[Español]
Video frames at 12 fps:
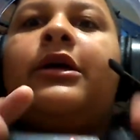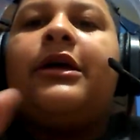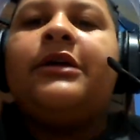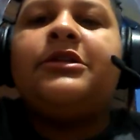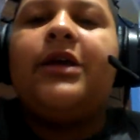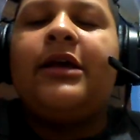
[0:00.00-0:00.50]

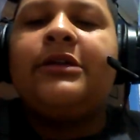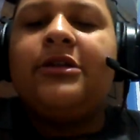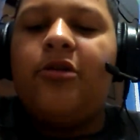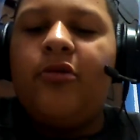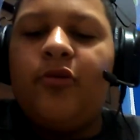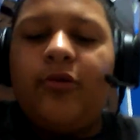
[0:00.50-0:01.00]
Así,
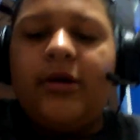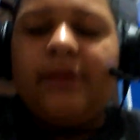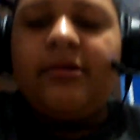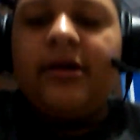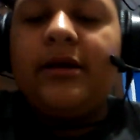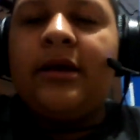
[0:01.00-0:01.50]
así yo
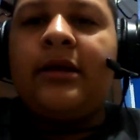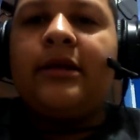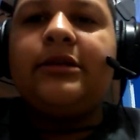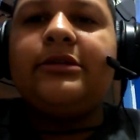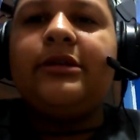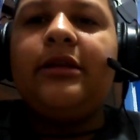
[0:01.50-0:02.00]
jugaba a
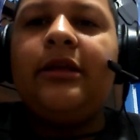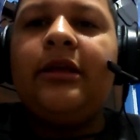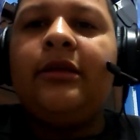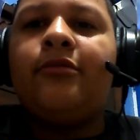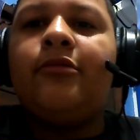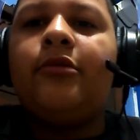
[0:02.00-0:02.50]
Resident
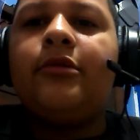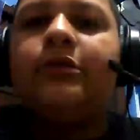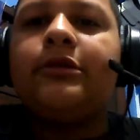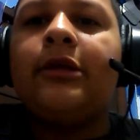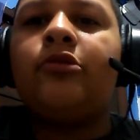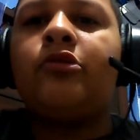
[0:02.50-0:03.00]
Evil,
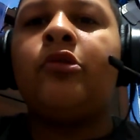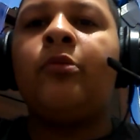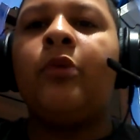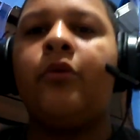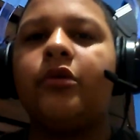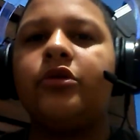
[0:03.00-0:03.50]
tanto
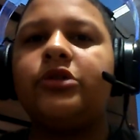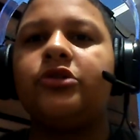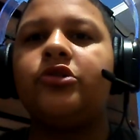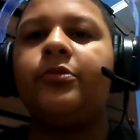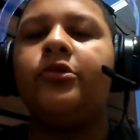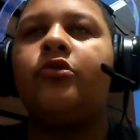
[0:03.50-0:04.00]
como a juegos de
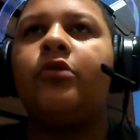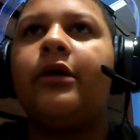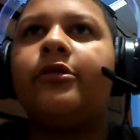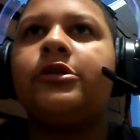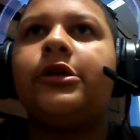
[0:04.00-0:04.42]
zombies, yo jugaba